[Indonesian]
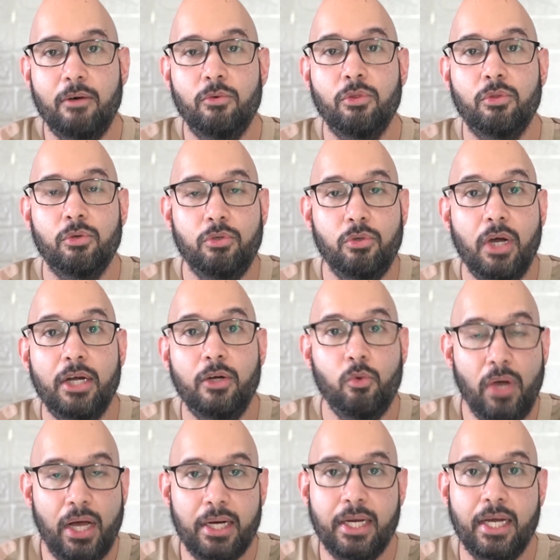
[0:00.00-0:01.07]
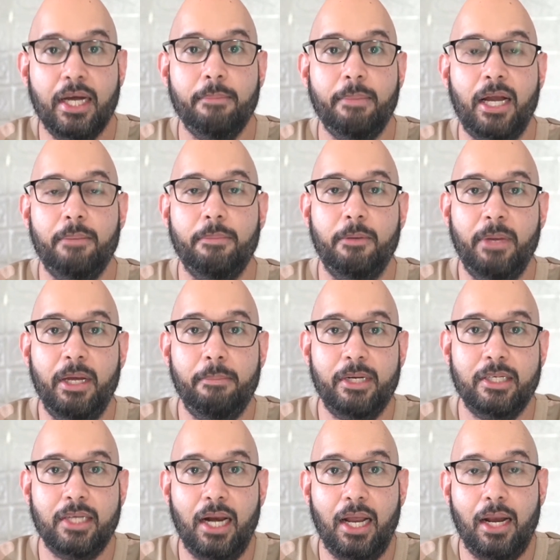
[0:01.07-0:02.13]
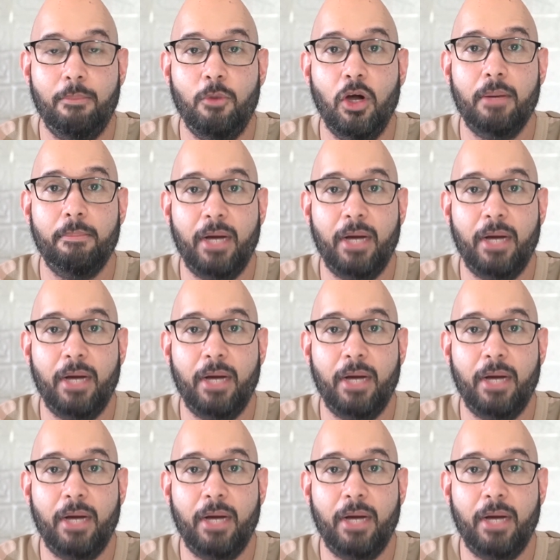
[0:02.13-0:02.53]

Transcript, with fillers: untuk juga duel dengan para pemain Persela Lamongan.